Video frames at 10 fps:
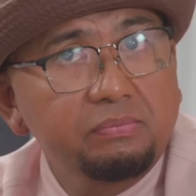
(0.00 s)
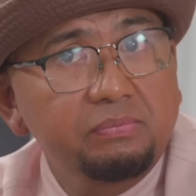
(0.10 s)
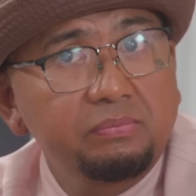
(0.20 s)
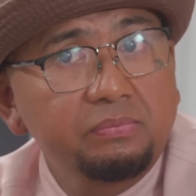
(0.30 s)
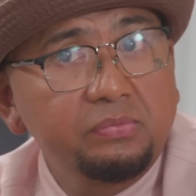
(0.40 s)

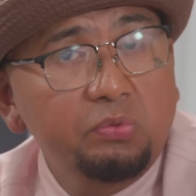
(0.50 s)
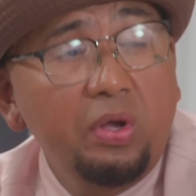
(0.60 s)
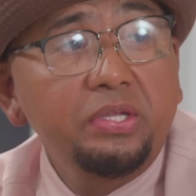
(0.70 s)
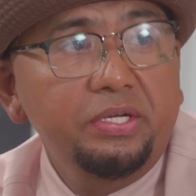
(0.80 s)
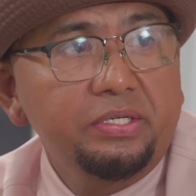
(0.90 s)
Mm,
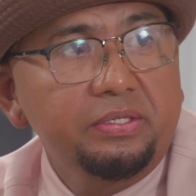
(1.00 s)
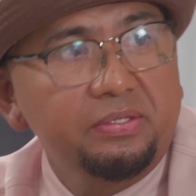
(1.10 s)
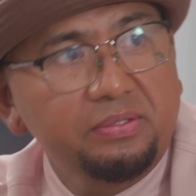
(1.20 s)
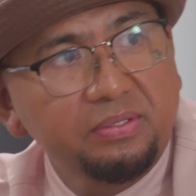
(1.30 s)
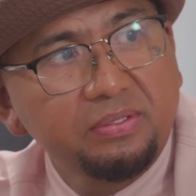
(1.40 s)
one year.
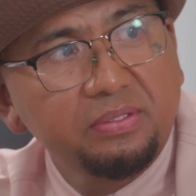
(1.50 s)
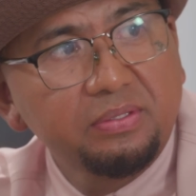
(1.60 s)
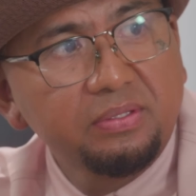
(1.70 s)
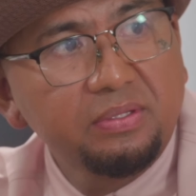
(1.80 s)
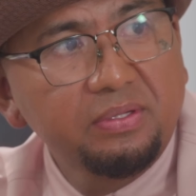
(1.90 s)

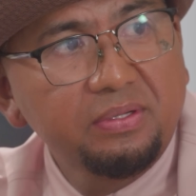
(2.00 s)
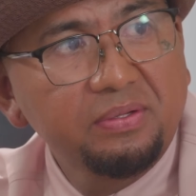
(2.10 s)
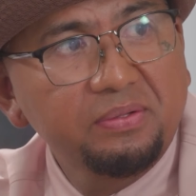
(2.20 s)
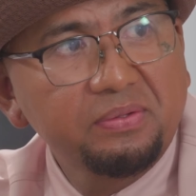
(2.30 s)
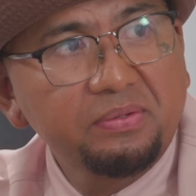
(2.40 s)

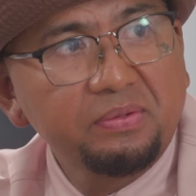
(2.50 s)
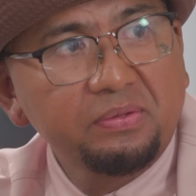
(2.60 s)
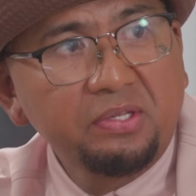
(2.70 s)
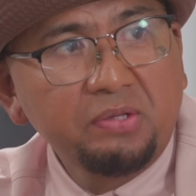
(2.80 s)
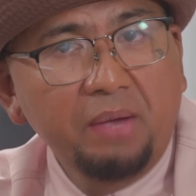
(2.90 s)
Mm.
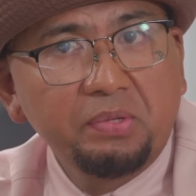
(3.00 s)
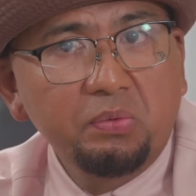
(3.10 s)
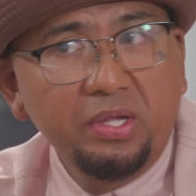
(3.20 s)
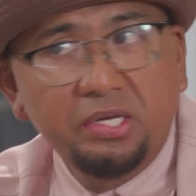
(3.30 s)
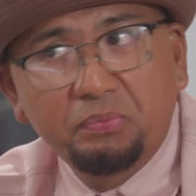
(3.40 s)
Tapos mm. after
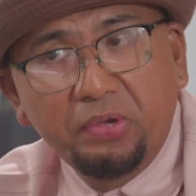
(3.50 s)
one year,